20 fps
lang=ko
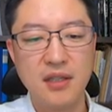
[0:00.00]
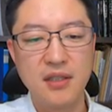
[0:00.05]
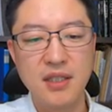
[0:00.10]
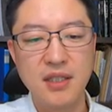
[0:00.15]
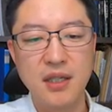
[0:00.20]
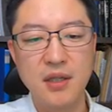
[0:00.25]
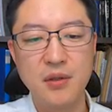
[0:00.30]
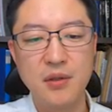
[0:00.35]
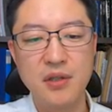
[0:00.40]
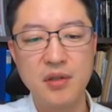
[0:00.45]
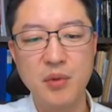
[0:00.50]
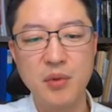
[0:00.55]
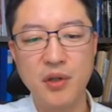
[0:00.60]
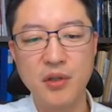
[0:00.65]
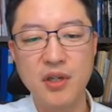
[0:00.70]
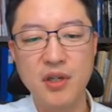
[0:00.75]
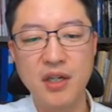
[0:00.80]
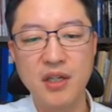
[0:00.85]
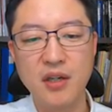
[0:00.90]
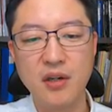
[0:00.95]
차로를
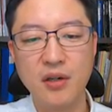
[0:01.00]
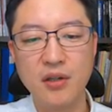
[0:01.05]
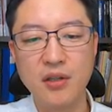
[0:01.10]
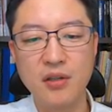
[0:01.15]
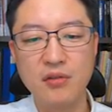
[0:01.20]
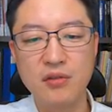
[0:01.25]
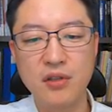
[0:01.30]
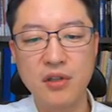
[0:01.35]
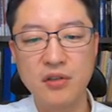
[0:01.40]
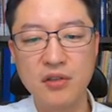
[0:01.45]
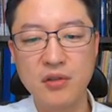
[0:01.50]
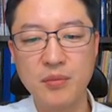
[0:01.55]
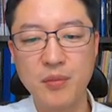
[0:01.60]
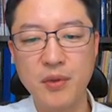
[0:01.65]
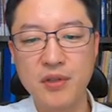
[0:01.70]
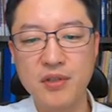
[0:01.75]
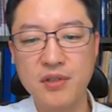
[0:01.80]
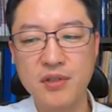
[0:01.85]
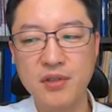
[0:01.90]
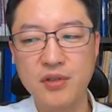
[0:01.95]
변경하기 어려울 경우
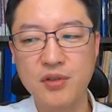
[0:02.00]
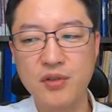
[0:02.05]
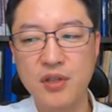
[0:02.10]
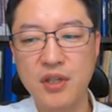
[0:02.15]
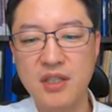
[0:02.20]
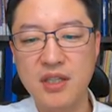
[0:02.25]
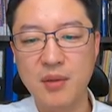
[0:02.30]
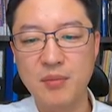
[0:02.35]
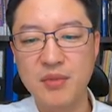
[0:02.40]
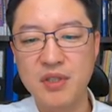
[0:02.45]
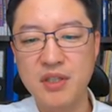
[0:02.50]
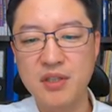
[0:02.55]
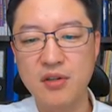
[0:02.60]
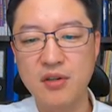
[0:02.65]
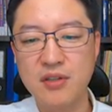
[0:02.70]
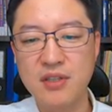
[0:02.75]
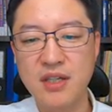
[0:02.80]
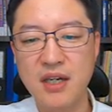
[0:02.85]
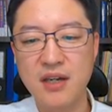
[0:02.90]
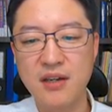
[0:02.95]
버스 뒤에 잠시
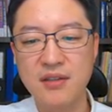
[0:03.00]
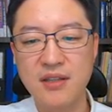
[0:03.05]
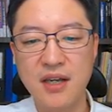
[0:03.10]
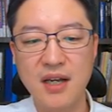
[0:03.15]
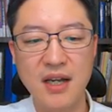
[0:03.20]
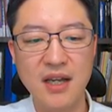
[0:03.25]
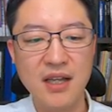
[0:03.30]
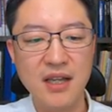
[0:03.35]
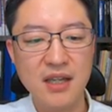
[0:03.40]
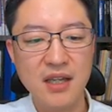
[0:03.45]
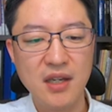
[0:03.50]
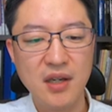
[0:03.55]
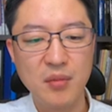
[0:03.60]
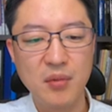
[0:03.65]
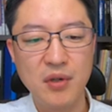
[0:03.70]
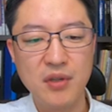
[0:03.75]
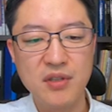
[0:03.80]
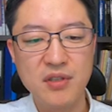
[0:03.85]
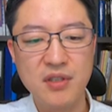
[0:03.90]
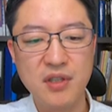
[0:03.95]
정차하였다가
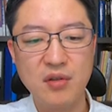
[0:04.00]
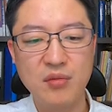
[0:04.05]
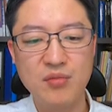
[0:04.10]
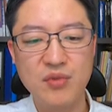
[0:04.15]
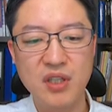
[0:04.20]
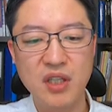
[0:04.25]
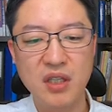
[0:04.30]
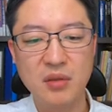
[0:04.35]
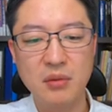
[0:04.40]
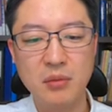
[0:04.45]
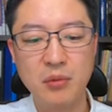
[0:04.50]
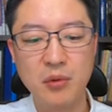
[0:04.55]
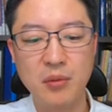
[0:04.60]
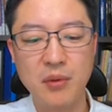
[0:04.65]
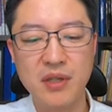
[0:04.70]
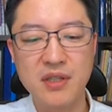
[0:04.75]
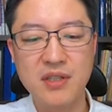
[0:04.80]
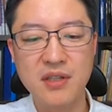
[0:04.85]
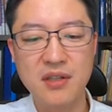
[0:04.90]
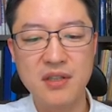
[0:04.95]
버스의 움직임을
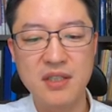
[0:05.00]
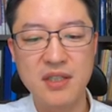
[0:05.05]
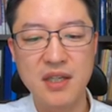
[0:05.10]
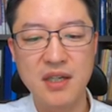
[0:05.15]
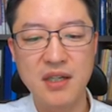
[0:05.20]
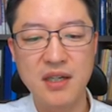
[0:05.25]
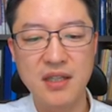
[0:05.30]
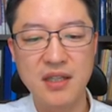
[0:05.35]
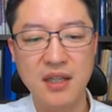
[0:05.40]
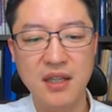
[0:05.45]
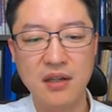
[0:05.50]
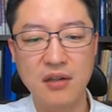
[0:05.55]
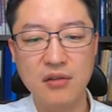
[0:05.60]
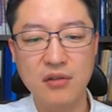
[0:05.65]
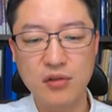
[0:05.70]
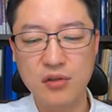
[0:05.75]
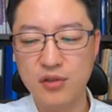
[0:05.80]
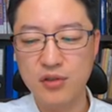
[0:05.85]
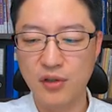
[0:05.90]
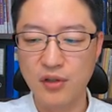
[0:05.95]
보면서 진행을 한다.
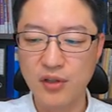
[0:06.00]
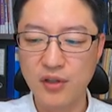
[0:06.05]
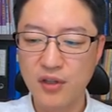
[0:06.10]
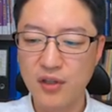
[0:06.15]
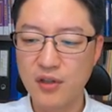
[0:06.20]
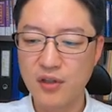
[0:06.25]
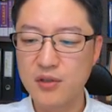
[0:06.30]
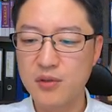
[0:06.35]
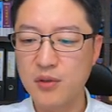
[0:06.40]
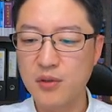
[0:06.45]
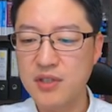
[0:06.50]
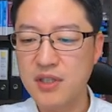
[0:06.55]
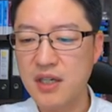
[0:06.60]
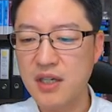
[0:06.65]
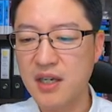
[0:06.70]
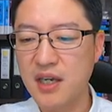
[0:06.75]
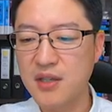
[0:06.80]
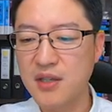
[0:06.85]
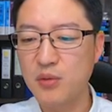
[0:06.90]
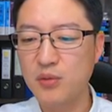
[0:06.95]
그렇죠. 이쪽에
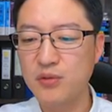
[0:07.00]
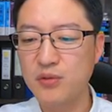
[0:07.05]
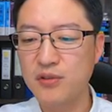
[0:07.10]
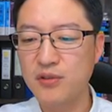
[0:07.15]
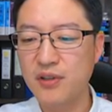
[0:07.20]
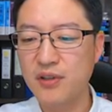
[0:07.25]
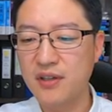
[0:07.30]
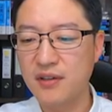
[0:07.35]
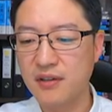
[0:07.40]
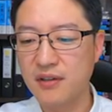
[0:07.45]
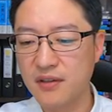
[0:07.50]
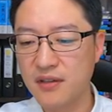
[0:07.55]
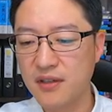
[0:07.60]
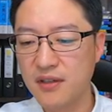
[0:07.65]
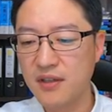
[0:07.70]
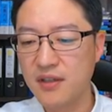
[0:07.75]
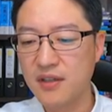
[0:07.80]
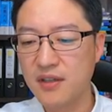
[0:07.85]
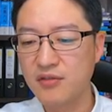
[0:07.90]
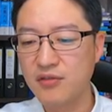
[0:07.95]
차가 계속 오는 거예요.
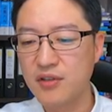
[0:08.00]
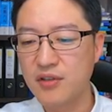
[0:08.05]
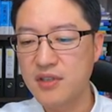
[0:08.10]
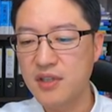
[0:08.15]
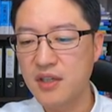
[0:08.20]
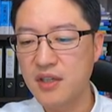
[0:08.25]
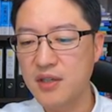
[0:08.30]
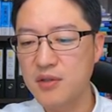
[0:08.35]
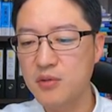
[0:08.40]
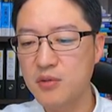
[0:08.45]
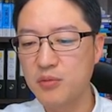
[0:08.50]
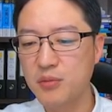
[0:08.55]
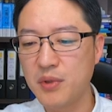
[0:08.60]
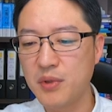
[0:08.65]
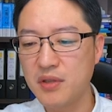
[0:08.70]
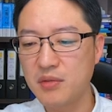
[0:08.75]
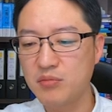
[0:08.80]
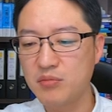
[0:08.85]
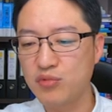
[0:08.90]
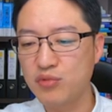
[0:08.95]
뒤에 차가 계속
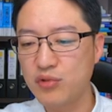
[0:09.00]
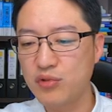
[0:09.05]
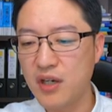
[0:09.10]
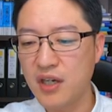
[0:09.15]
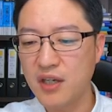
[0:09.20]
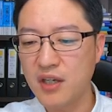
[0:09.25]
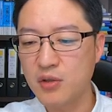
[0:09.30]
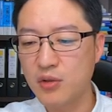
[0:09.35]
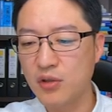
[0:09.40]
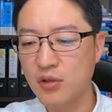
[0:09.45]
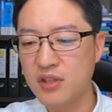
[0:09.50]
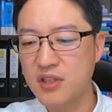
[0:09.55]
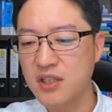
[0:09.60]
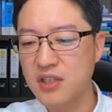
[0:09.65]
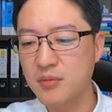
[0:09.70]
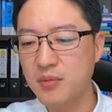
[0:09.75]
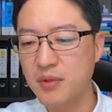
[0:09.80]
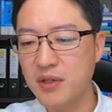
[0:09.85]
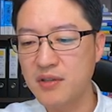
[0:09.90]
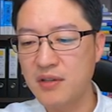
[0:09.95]
오면 무리하게 또 여기
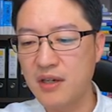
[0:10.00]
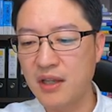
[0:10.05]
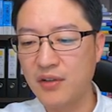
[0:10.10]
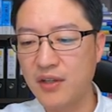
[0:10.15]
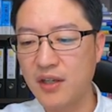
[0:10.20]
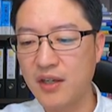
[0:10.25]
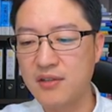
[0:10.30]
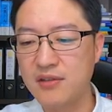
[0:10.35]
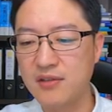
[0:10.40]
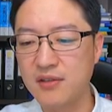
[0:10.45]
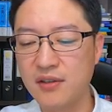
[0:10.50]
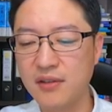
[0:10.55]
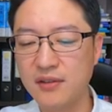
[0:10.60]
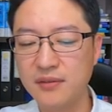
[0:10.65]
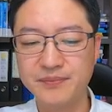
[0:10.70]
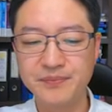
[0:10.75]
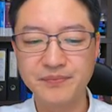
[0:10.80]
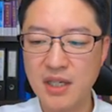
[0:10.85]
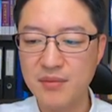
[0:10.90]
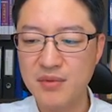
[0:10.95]
진입해서는 안 되겠죠.
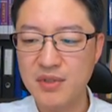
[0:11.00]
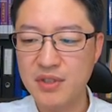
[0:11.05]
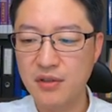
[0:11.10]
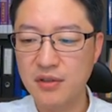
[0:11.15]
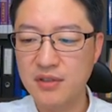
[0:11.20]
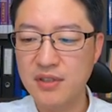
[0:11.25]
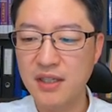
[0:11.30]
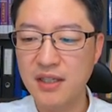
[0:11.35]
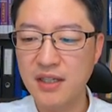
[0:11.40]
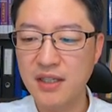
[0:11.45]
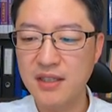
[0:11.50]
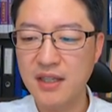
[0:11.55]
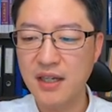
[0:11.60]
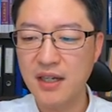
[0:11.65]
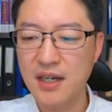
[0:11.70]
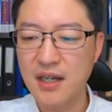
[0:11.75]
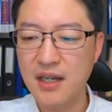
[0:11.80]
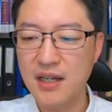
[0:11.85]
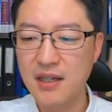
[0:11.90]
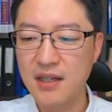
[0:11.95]
잠시 정차를
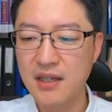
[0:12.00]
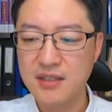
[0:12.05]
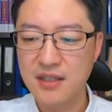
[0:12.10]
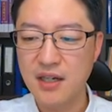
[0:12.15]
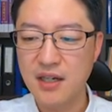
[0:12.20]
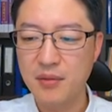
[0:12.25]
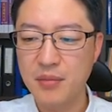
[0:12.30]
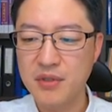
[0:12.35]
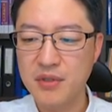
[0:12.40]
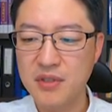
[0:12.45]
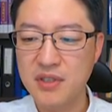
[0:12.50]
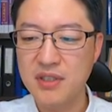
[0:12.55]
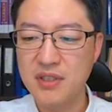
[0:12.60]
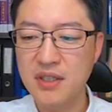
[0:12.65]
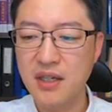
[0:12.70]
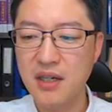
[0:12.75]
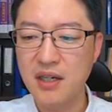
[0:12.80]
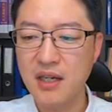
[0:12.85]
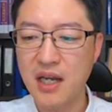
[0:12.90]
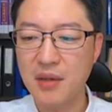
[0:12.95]
했다가 상황 봐서 이
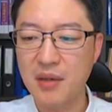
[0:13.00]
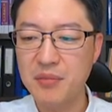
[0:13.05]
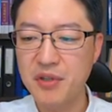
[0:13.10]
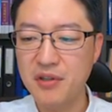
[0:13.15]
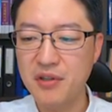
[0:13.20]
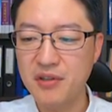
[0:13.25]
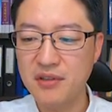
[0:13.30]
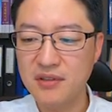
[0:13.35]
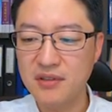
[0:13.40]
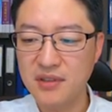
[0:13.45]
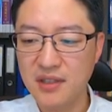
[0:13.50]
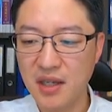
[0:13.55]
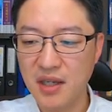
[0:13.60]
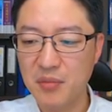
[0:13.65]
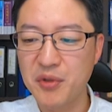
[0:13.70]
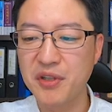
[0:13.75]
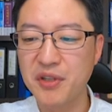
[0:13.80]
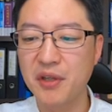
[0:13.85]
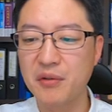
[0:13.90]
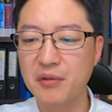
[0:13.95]
차가 가면
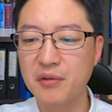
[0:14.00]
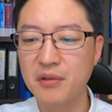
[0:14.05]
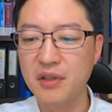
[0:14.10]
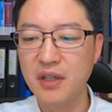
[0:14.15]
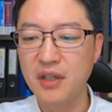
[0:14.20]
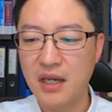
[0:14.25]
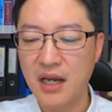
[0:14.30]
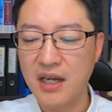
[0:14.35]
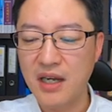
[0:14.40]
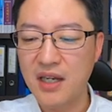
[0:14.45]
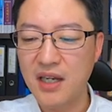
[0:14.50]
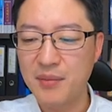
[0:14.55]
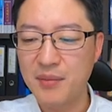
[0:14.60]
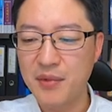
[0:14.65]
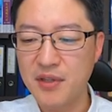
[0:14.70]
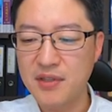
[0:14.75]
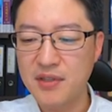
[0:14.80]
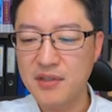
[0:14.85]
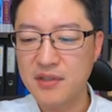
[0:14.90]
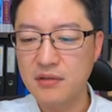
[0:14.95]
가면 되고 안
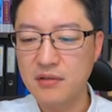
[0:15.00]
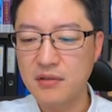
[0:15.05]
가면